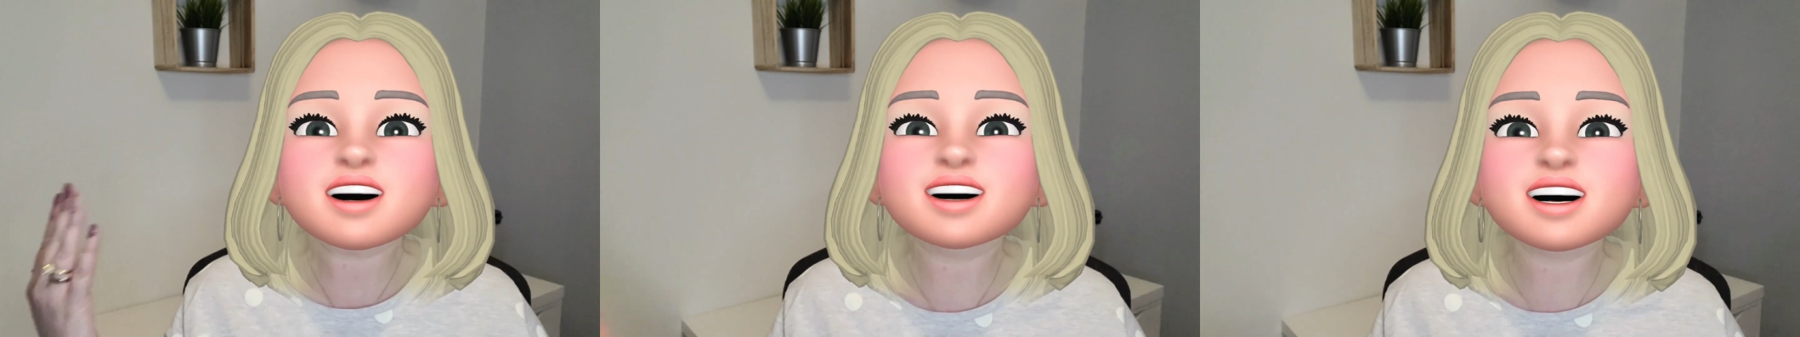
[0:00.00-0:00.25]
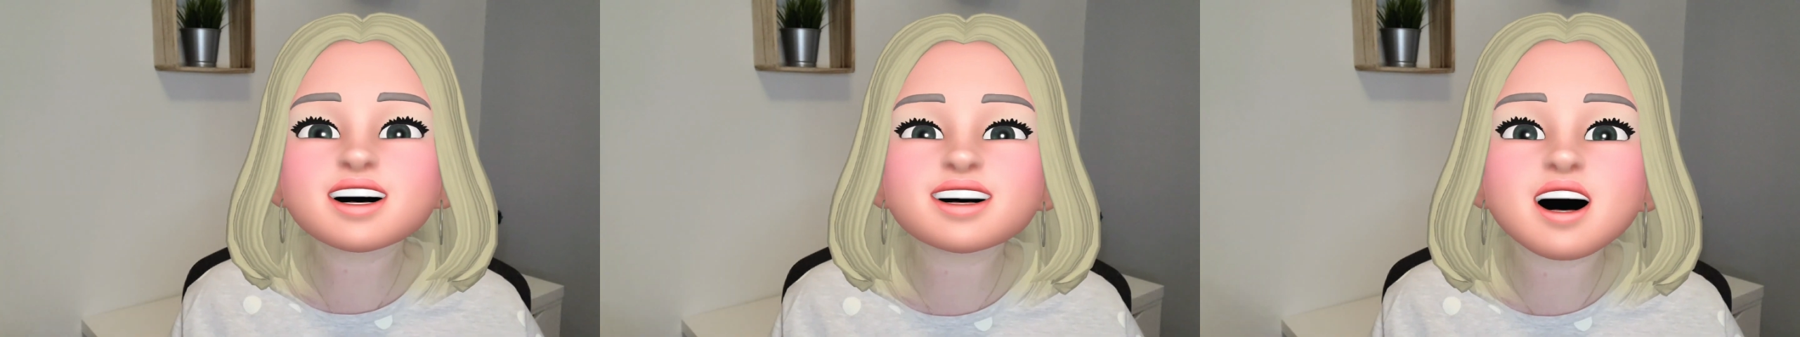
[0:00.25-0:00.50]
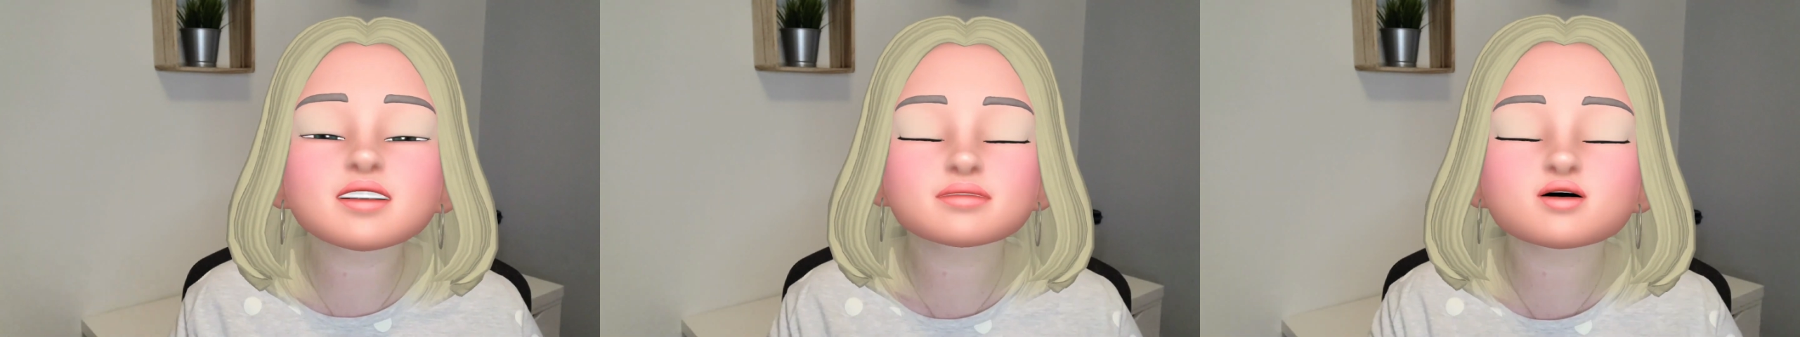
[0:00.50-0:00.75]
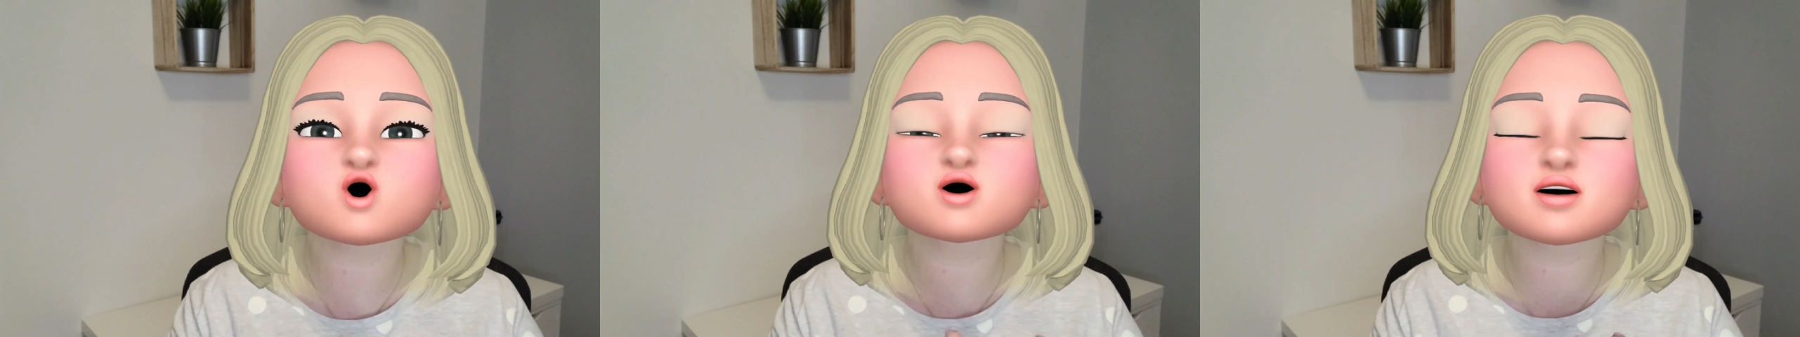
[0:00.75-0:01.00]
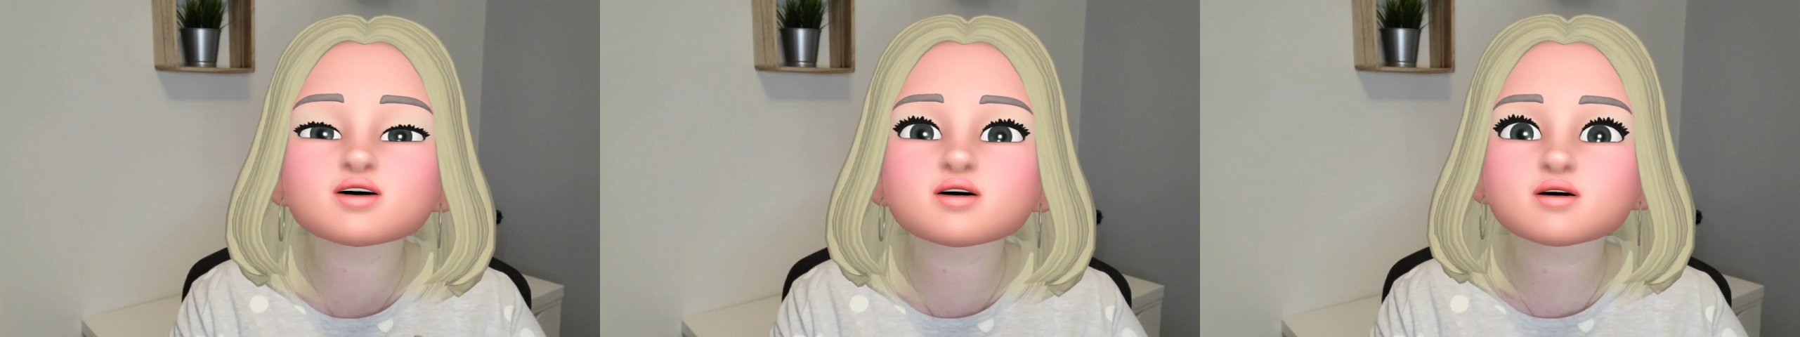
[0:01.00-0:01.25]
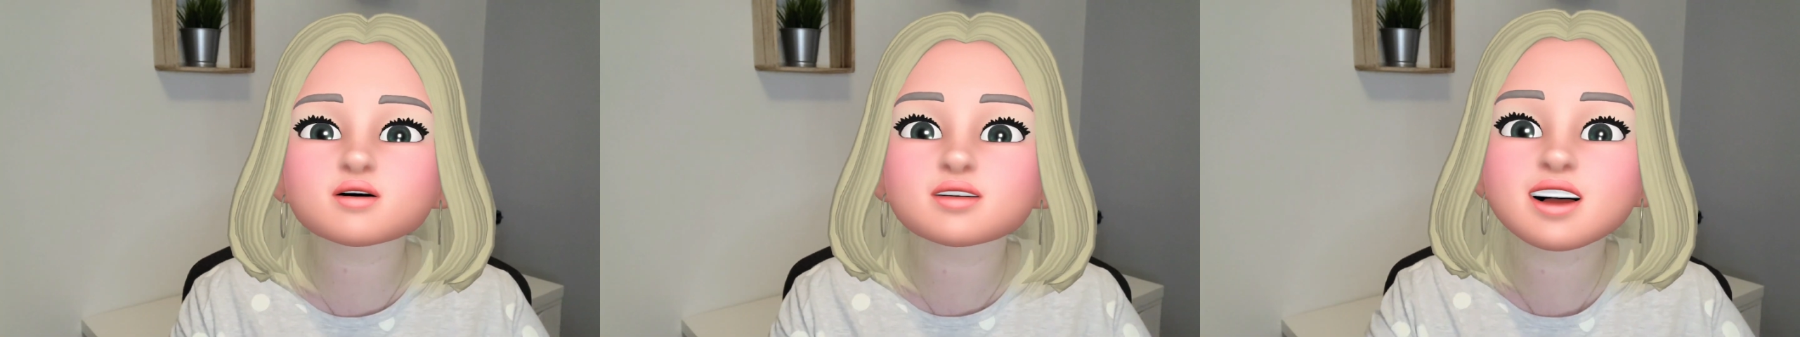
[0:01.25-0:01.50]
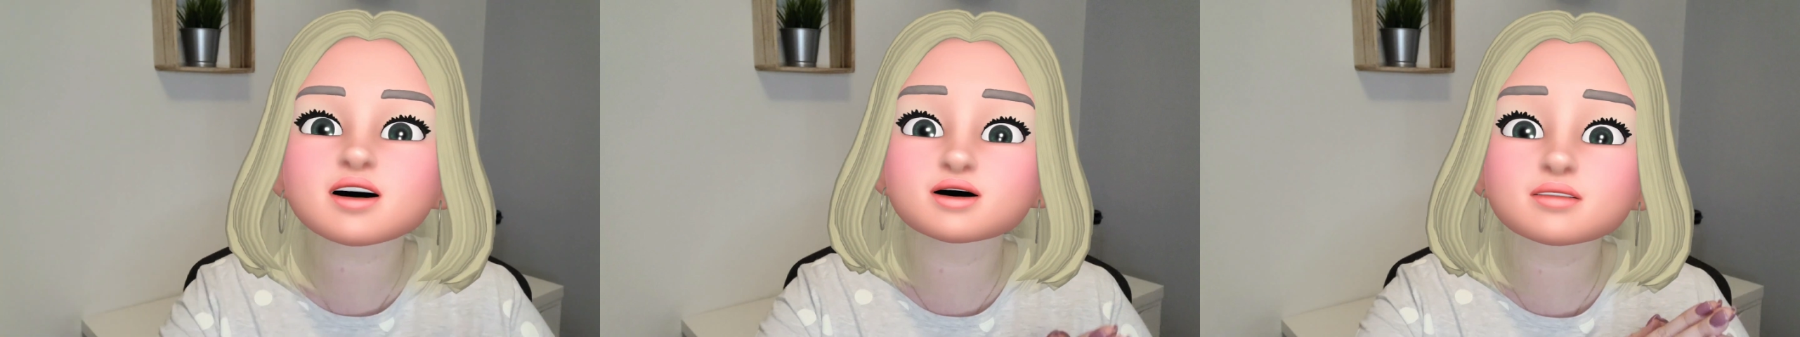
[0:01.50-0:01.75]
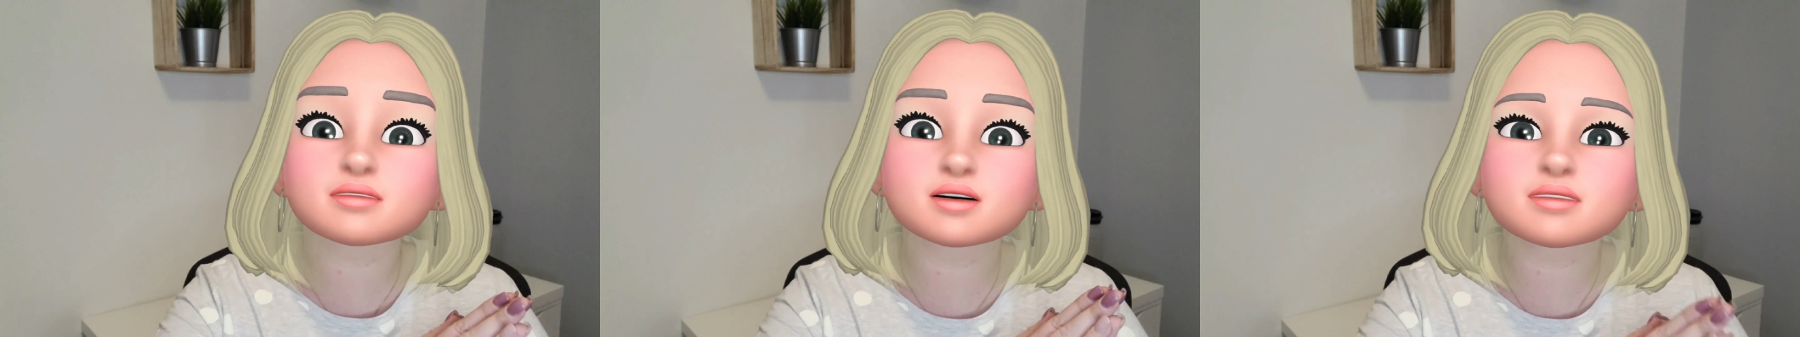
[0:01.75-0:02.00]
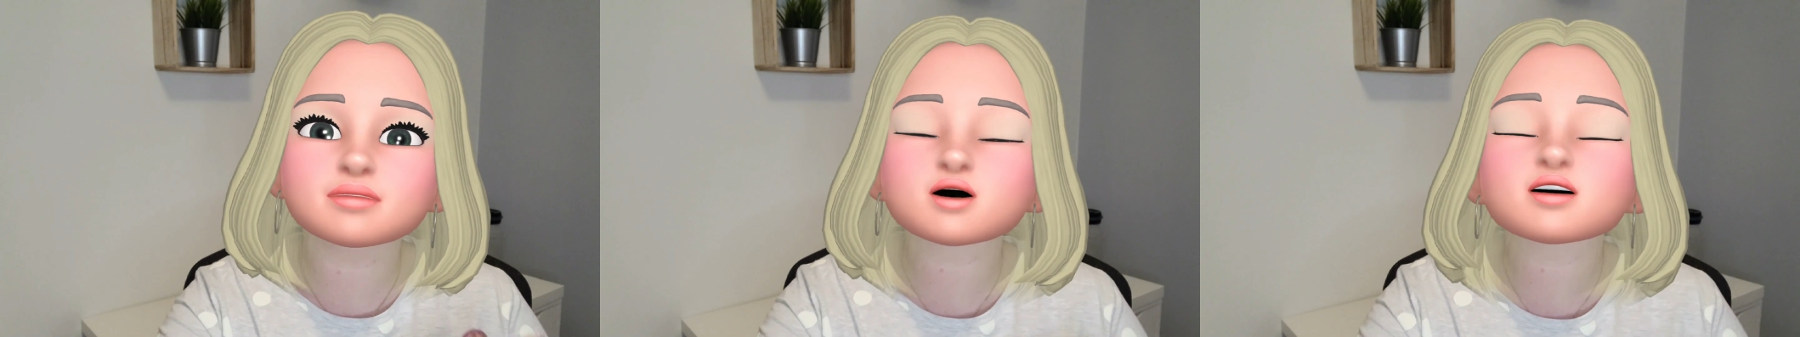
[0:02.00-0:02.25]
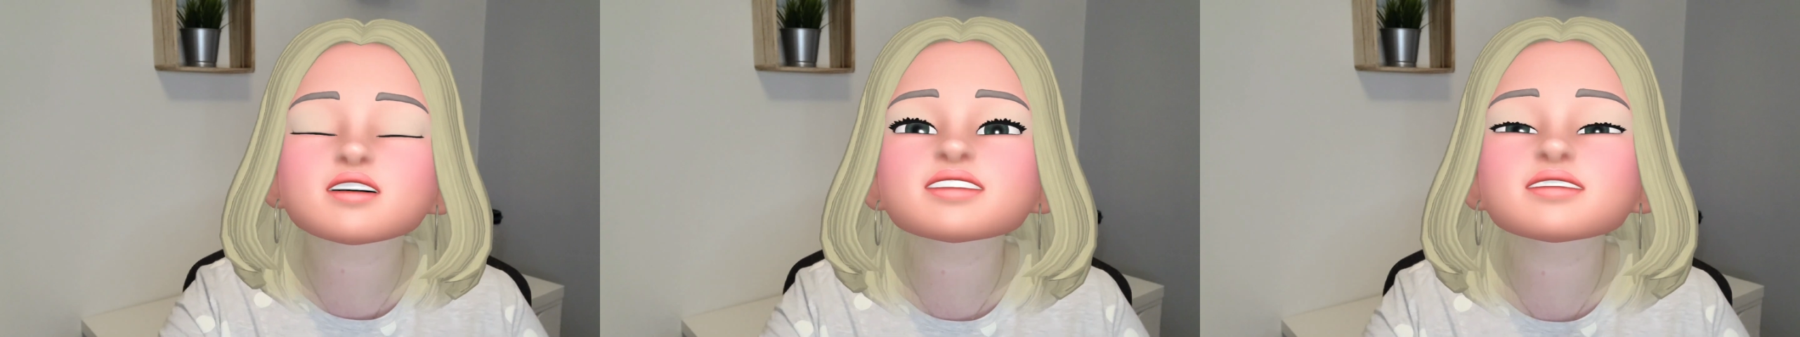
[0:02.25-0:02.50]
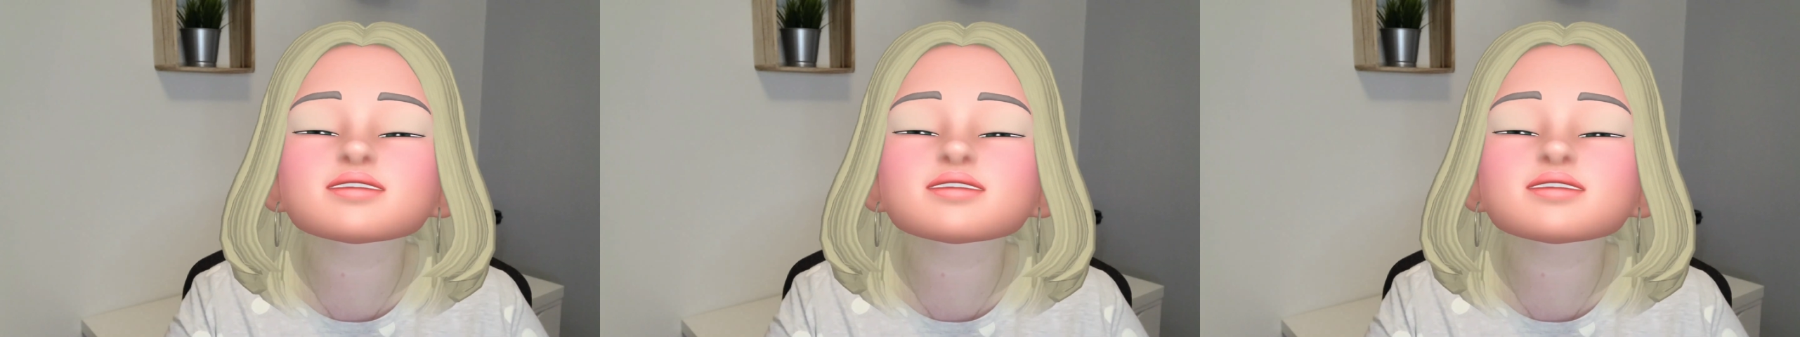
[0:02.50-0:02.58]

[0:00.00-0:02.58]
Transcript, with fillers: également. Donc du coup, voilà, je vous demanderai